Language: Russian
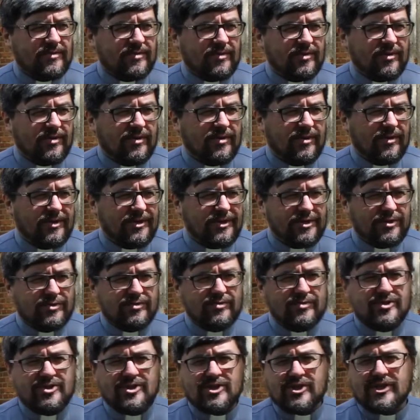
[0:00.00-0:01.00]
о
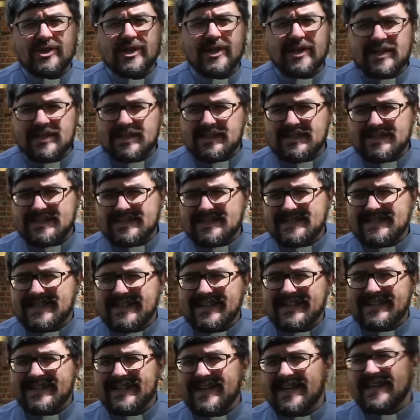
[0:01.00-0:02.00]
грядущих каких-то
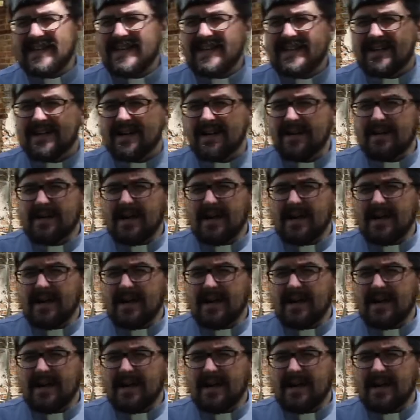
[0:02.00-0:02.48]
страданиях.